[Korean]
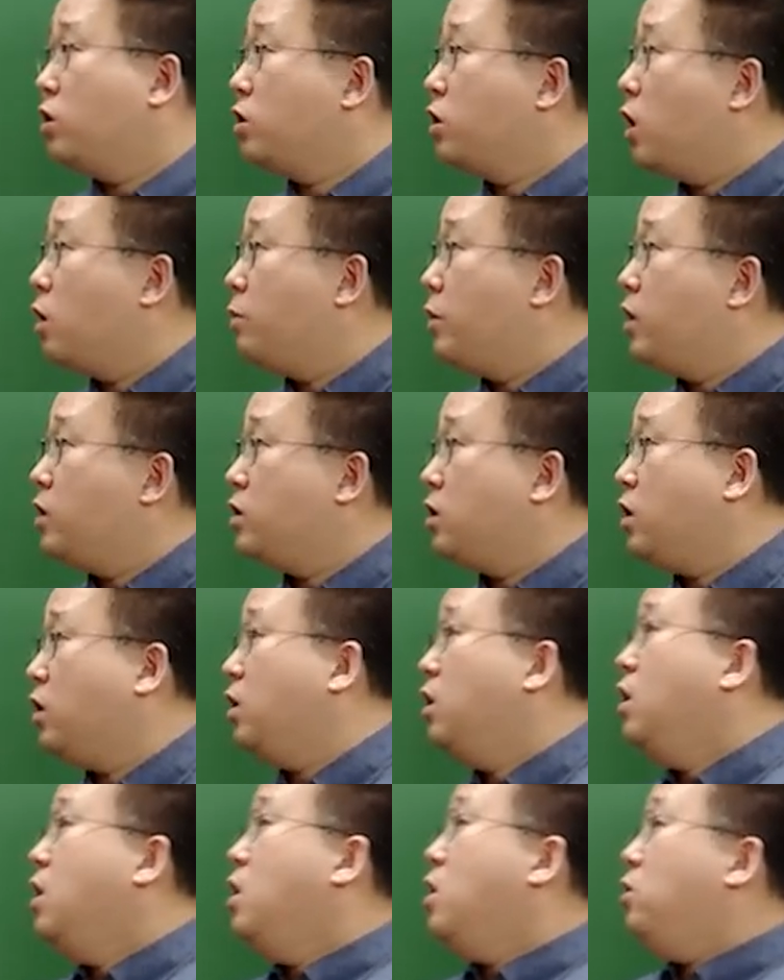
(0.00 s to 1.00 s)
그 다음에
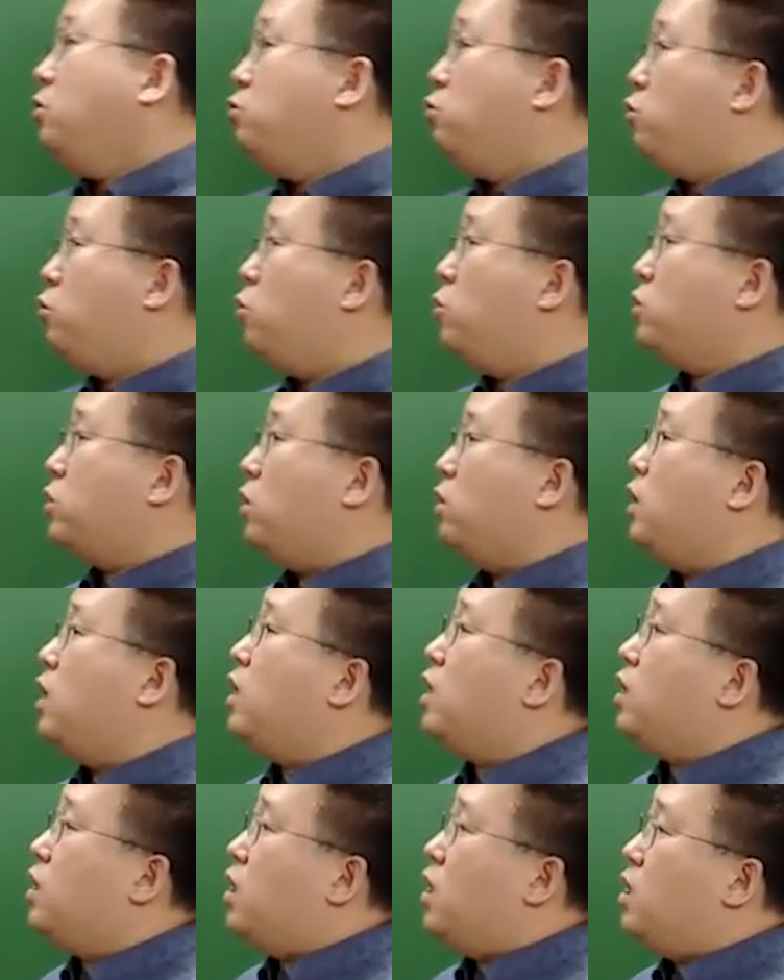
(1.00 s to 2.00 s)
이제 유통
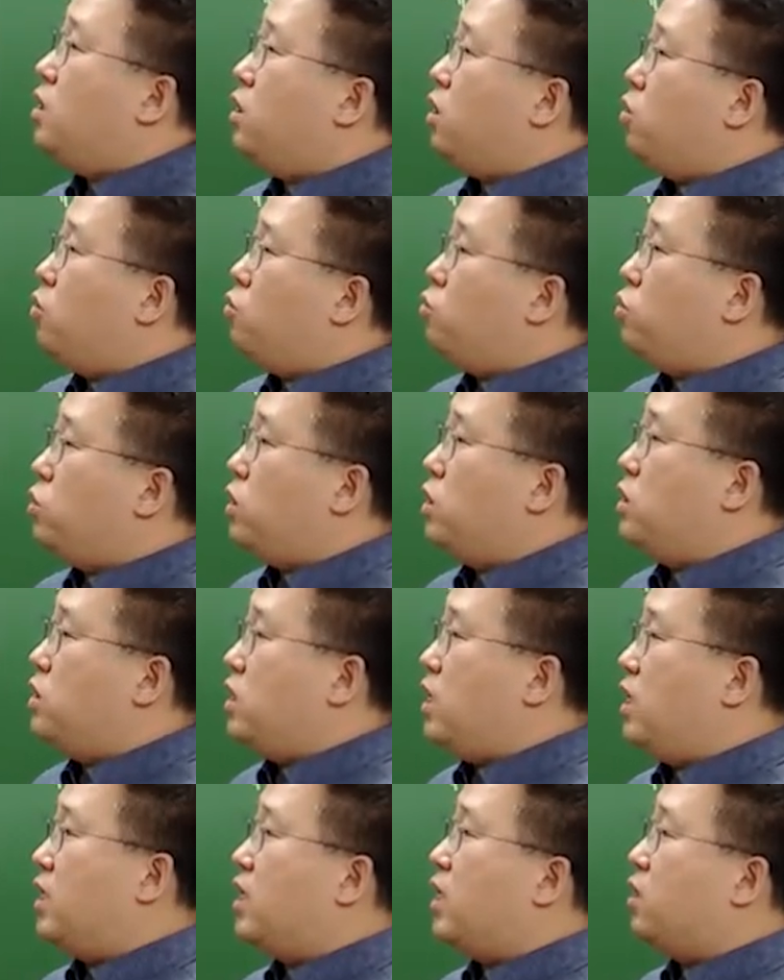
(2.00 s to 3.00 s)
전략에 대한 내용들을
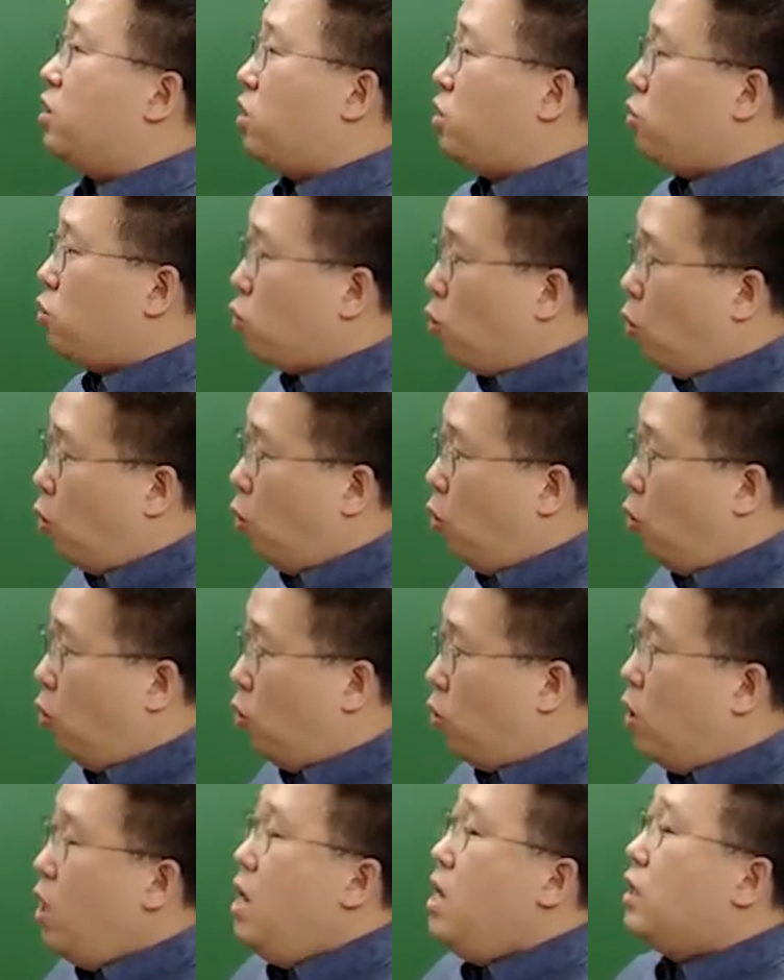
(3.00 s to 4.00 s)
이야기하게 되는 거고
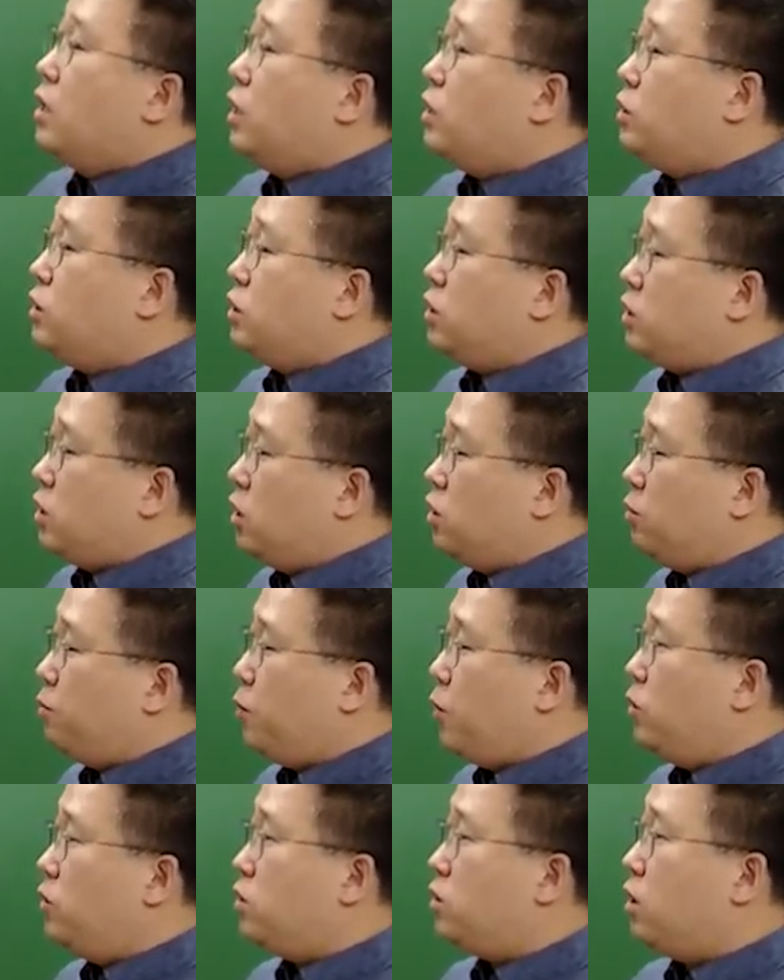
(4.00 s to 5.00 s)
그랬을 때 제일 첫
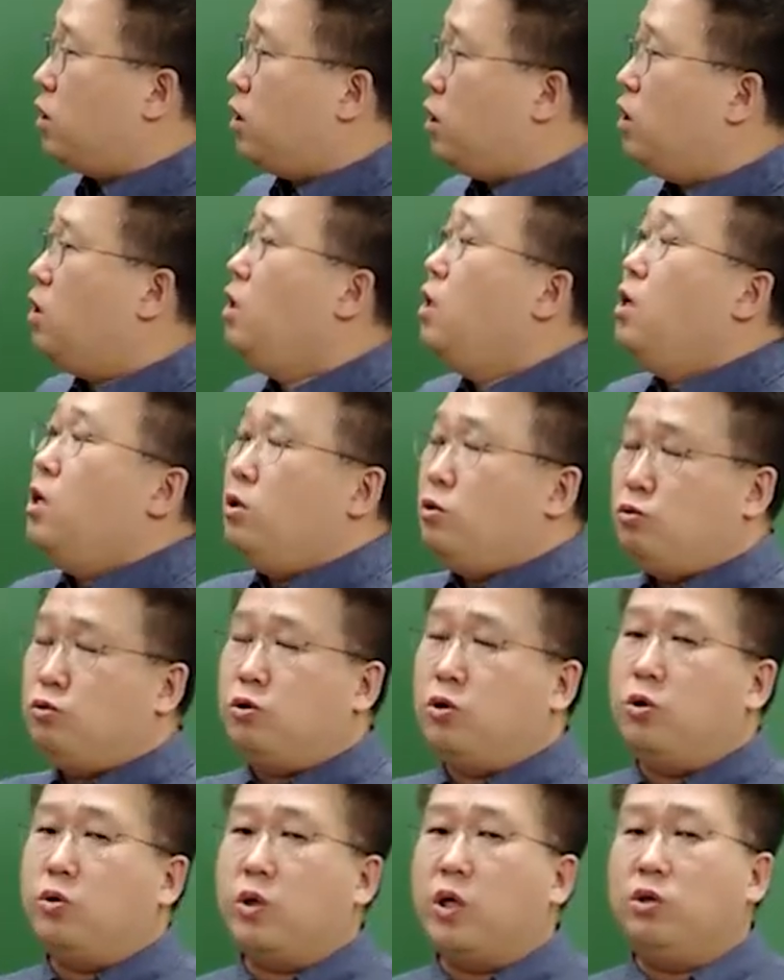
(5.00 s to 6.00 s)
번째
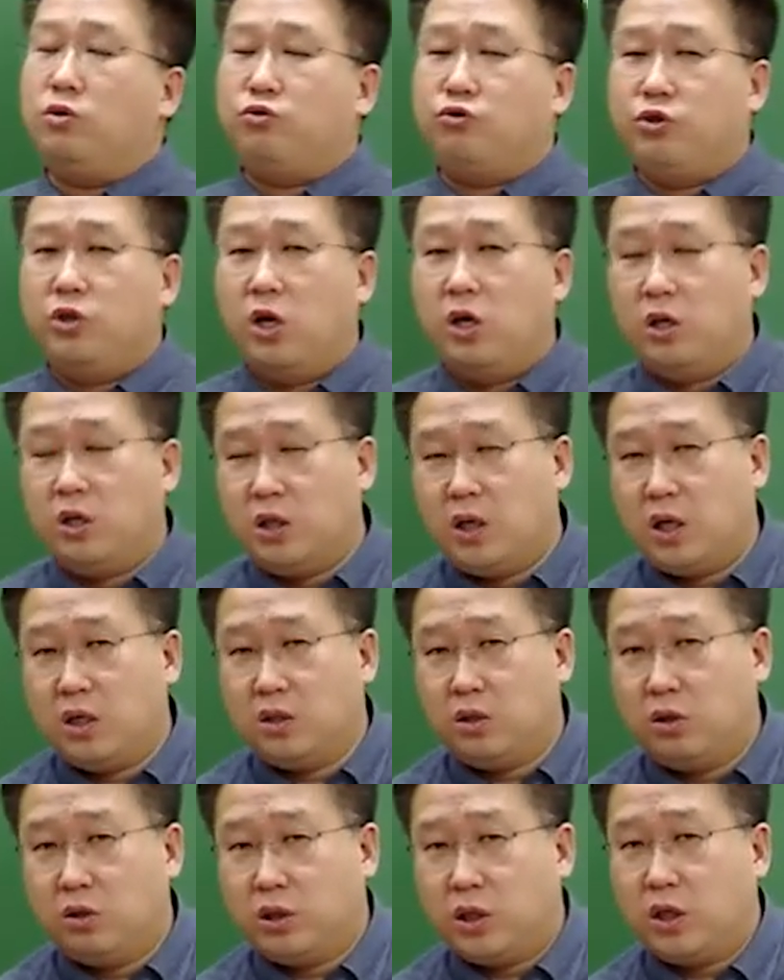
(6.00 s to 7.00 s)
유통의
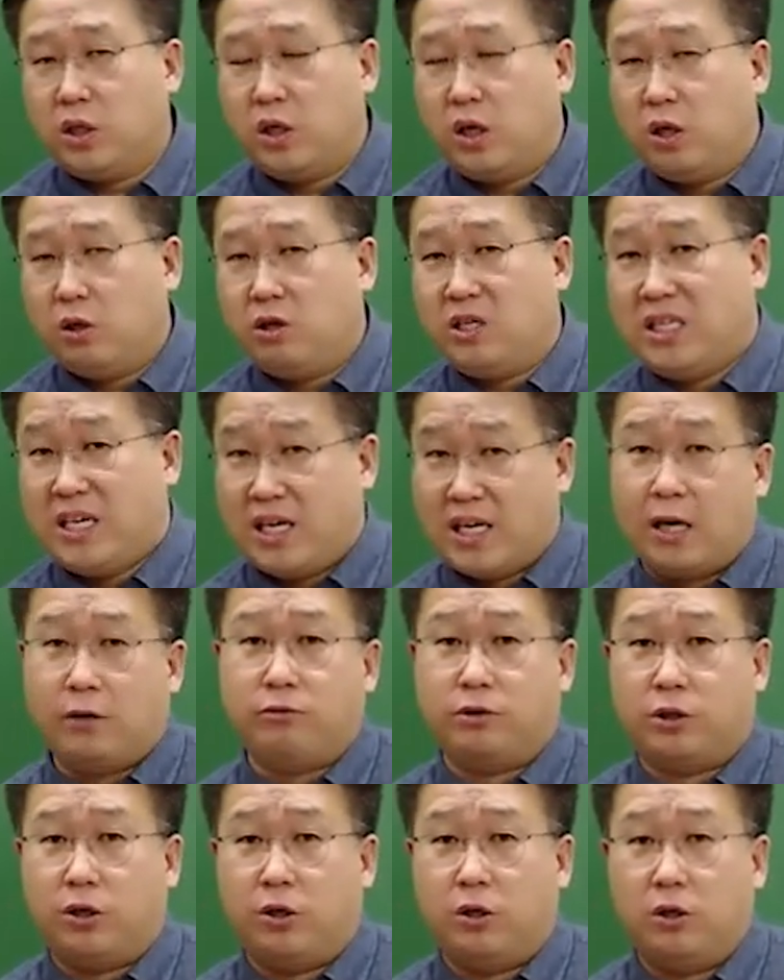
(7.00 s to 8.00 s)
유형이라는 것에 대해서
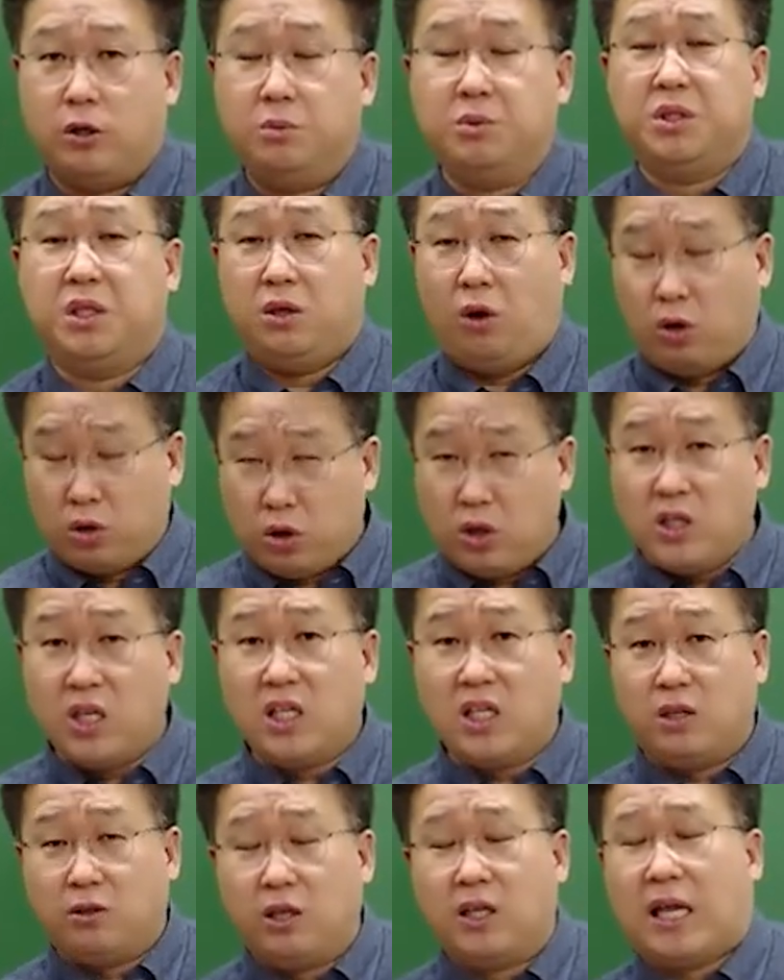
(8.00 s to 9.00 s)
이야기하고 있어요. 그럼 이제 어떤
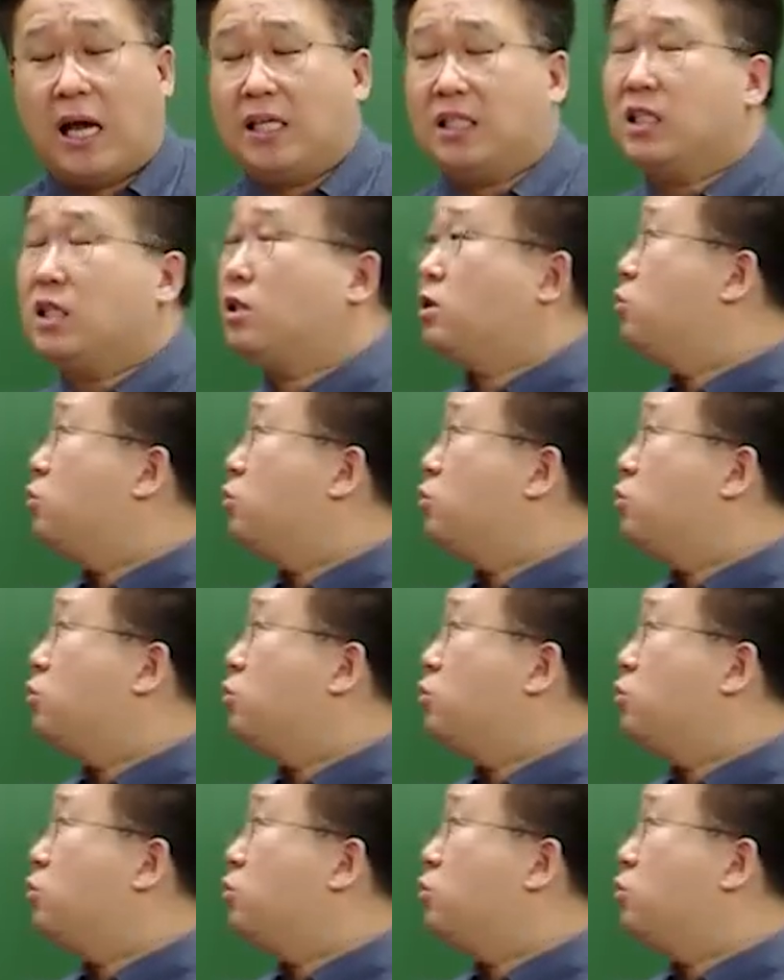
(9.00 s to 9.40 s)
얘기가 되는 건데 다시